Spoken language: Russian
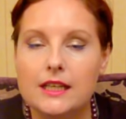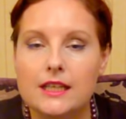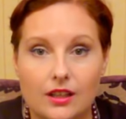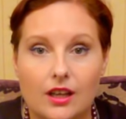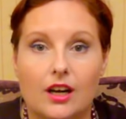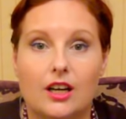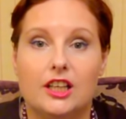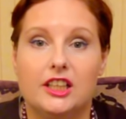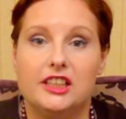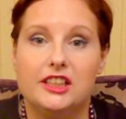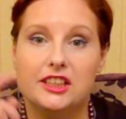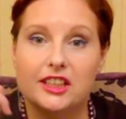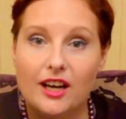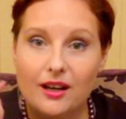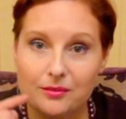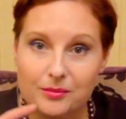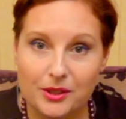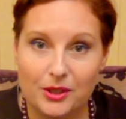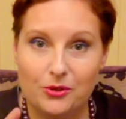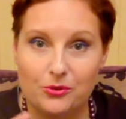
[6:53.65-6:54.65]
Однако и
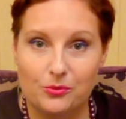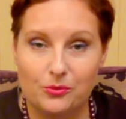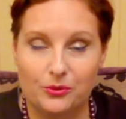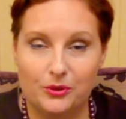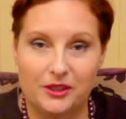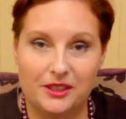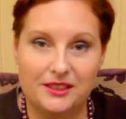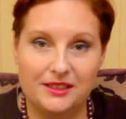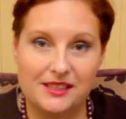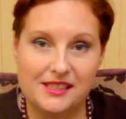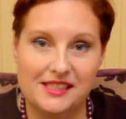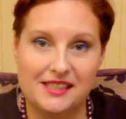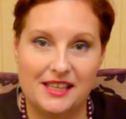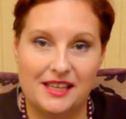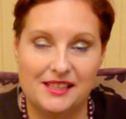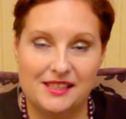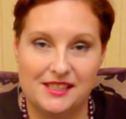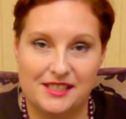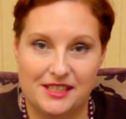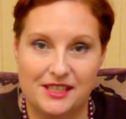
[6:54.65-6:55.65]
там я умудрилась
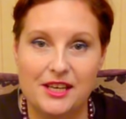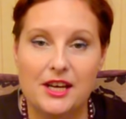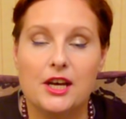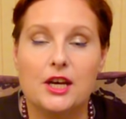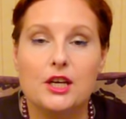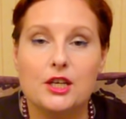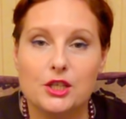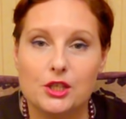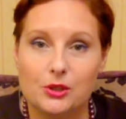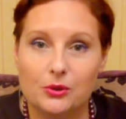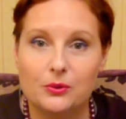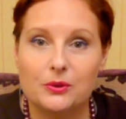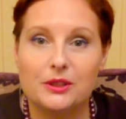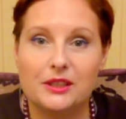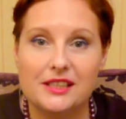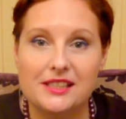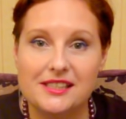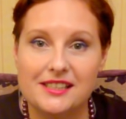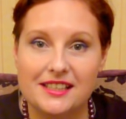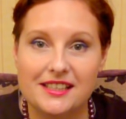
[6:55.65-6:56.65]
найти
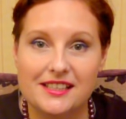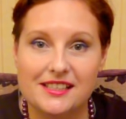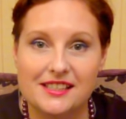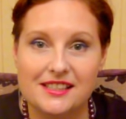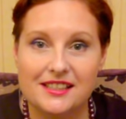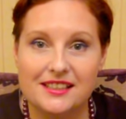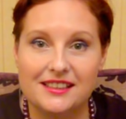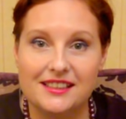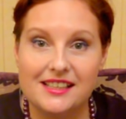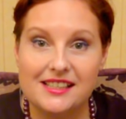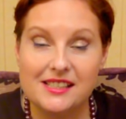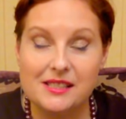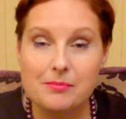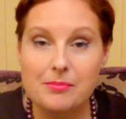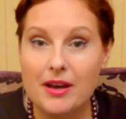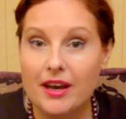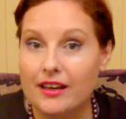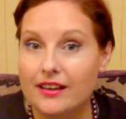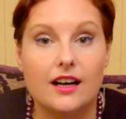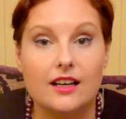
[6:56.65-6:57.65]
что-то интересное для себя.